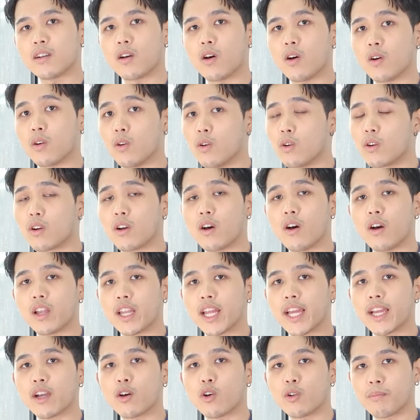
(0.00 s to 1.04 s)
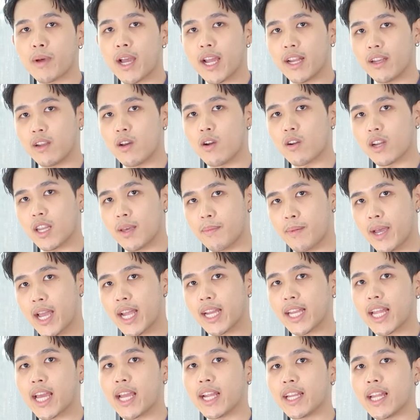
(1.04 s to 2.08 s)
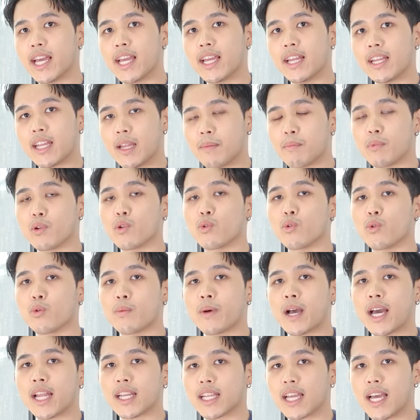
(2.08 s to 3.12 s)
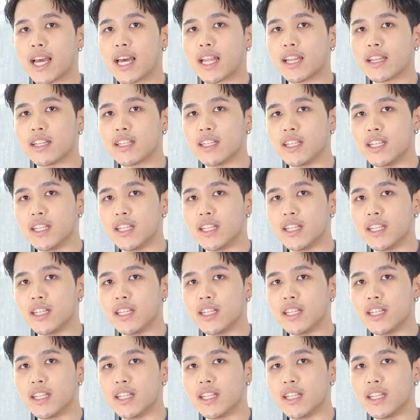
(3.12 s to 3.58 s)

ขององค์กรให้คนภายนอกและภายในได้รับรู้ผ่านการ